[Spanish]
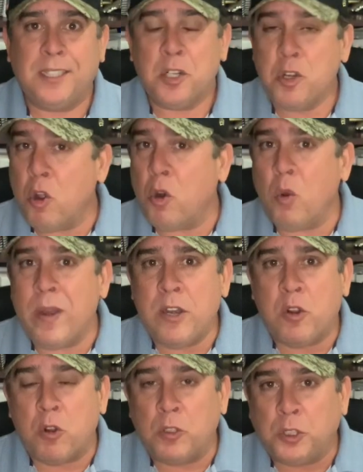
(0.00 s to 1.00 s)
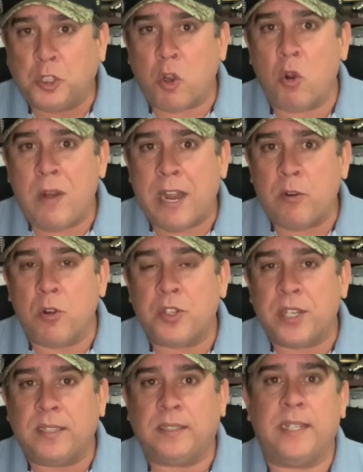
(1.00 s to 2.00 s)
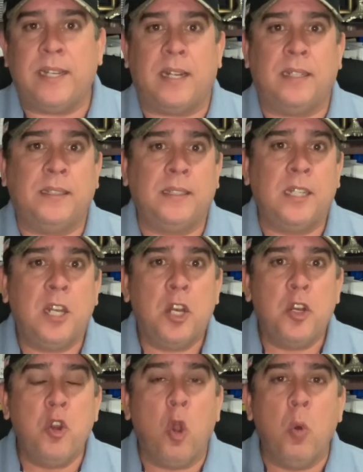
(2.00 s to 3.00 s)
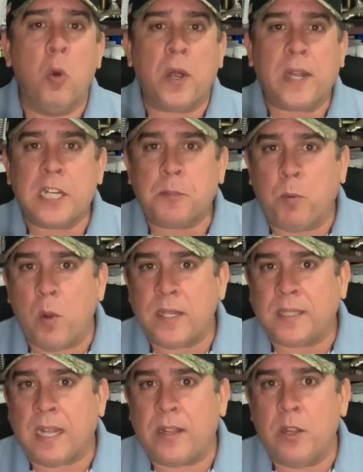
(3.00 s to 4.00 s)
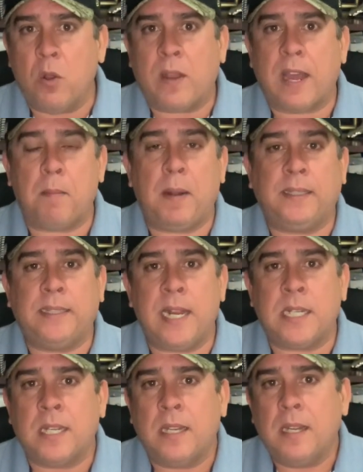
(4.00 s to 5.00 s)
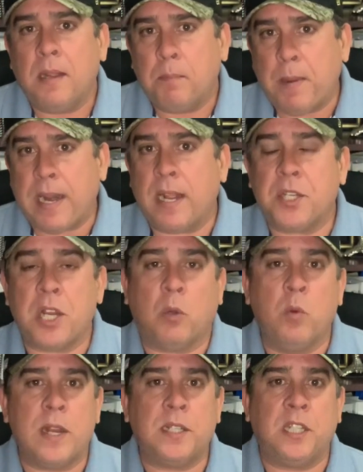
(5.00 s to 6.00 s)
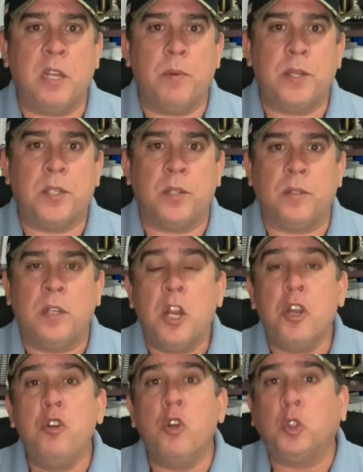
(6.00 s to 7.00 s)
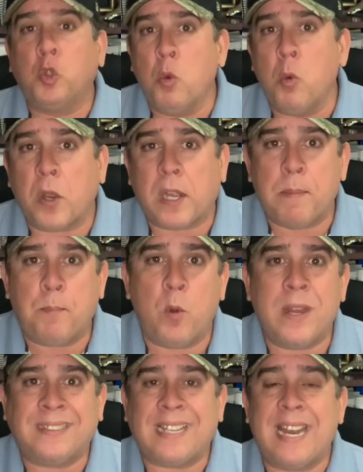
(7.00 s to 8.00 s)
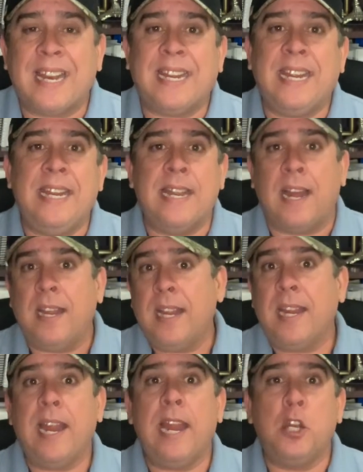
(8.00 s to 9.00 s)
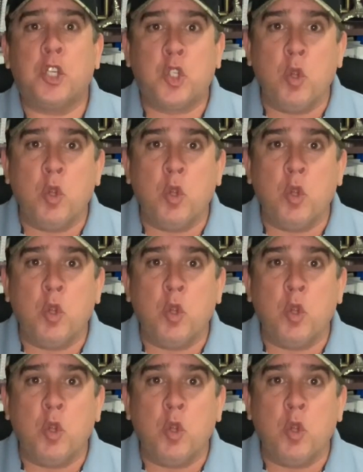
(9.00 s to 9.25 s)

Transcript: No lo encontró la noche entera. No hubo respuesta de Oscar Valdés para Shakur Stevenson. No tuvo respuesta a la esquina el